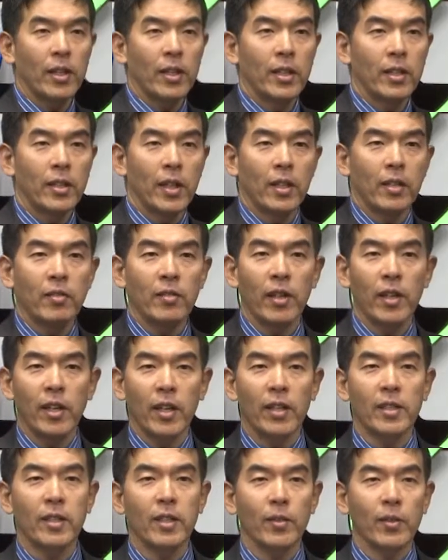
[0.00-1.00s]
자,
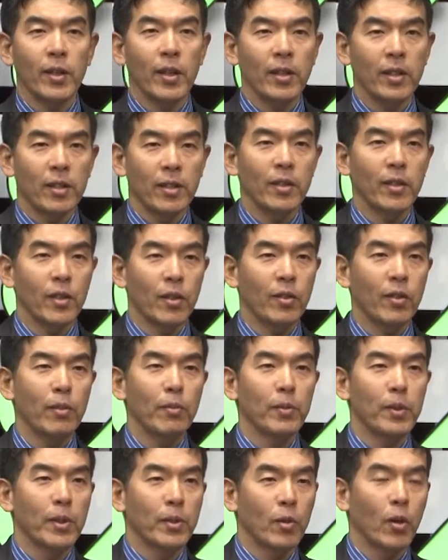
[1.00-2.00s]
인사해야지 하고 다 이렇게
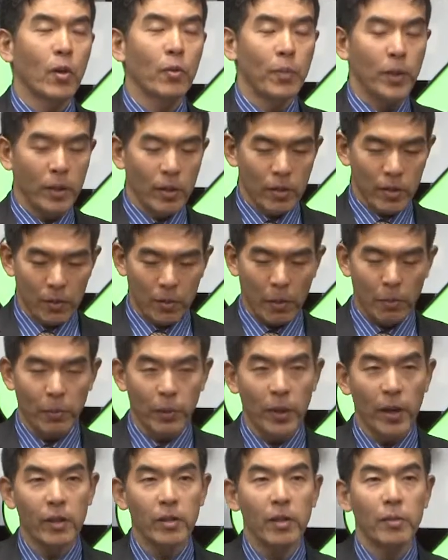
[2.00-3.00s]
세웁니다. 처음에는 이제 몇 번
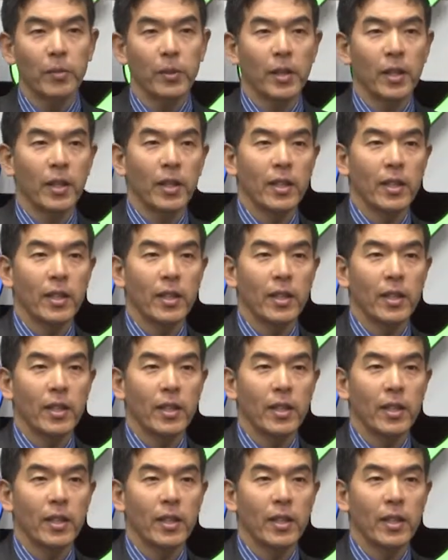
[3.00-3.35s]
해야 됩니다.